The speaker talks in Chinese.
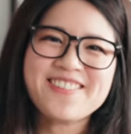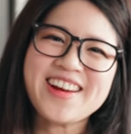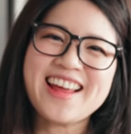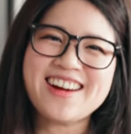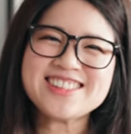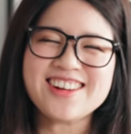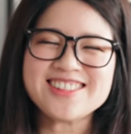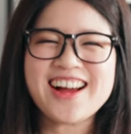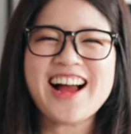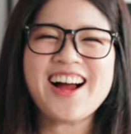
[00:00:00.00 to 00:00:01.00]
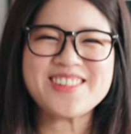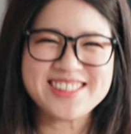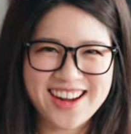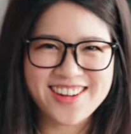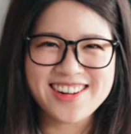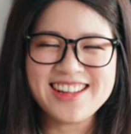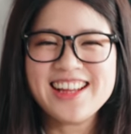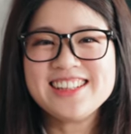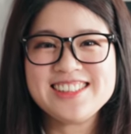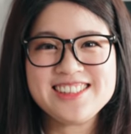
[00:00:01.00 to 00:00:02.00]
欢迎来到乔造咖，我是巧儿。
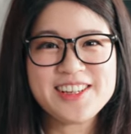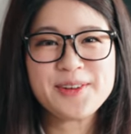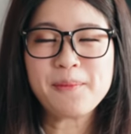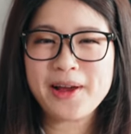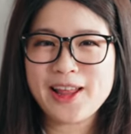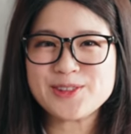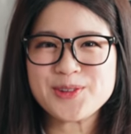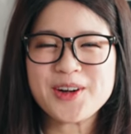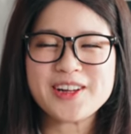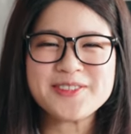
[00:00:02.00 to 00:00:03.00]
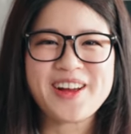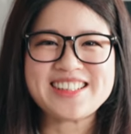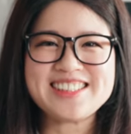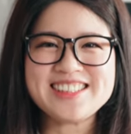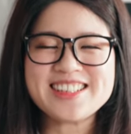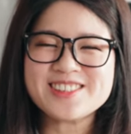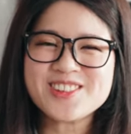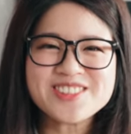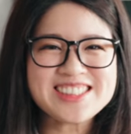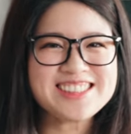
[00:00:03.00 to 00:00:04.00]
今天我们要来做很暖心
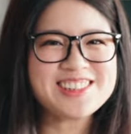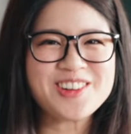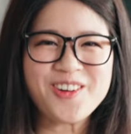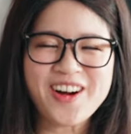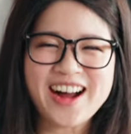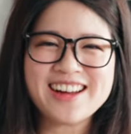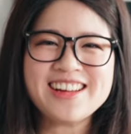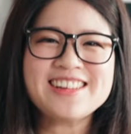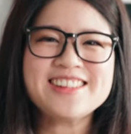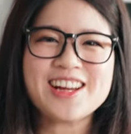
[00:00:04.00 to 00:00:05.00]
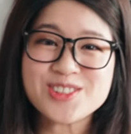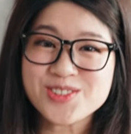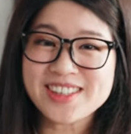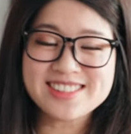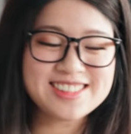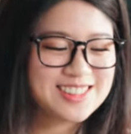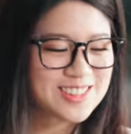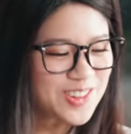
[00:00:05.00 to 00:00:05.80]
的冬季热豆花。那除了自制